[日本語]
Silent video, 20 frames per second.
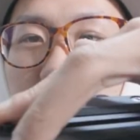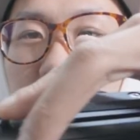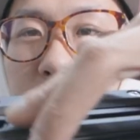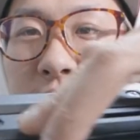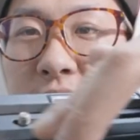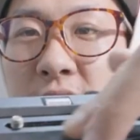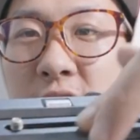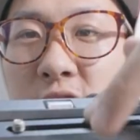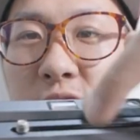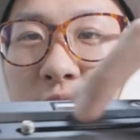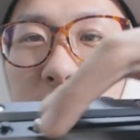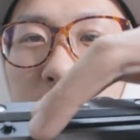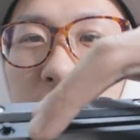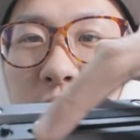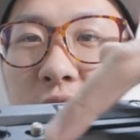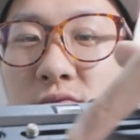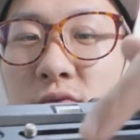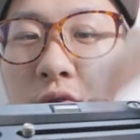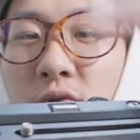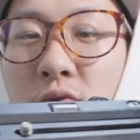スになる部
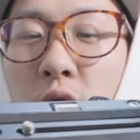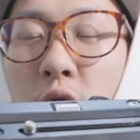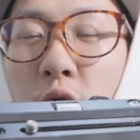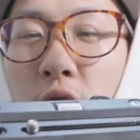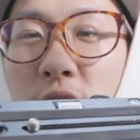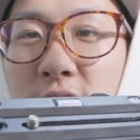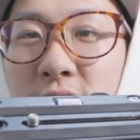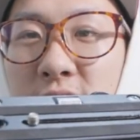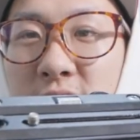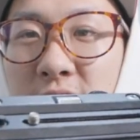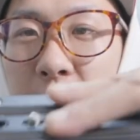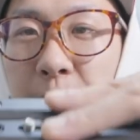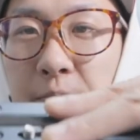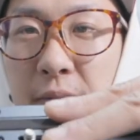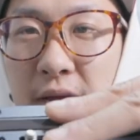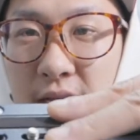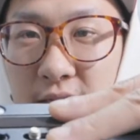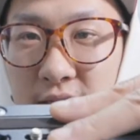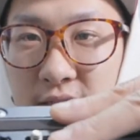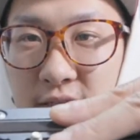分をここにつけっ
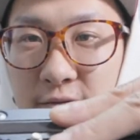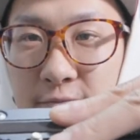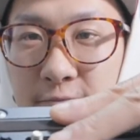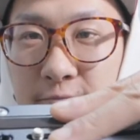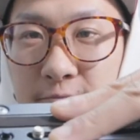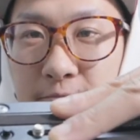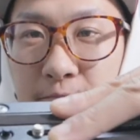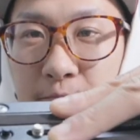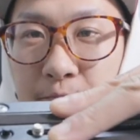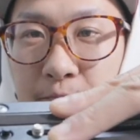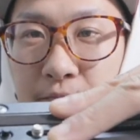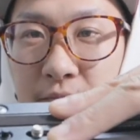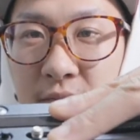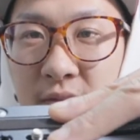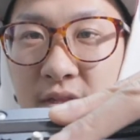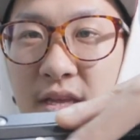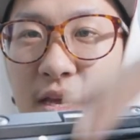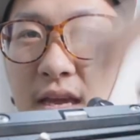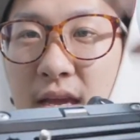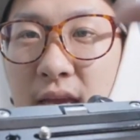ぱなし
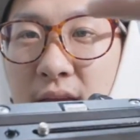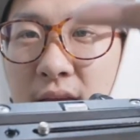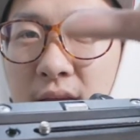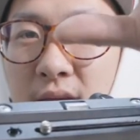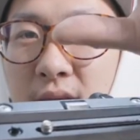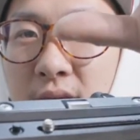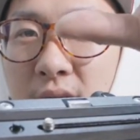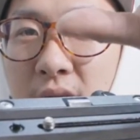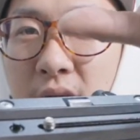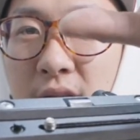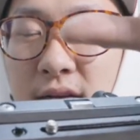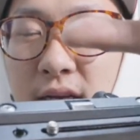で、ア